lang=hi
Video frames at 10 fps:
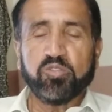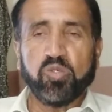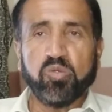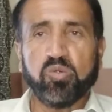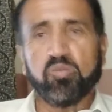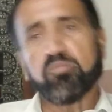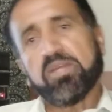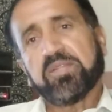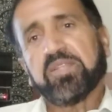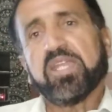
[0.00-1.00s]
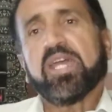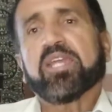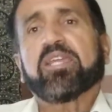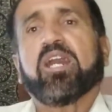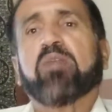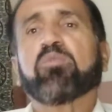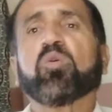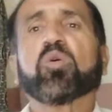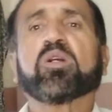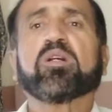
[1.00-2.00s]
तो बेहतर है कि आप
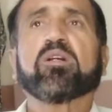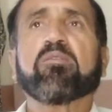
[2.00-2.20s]
लोग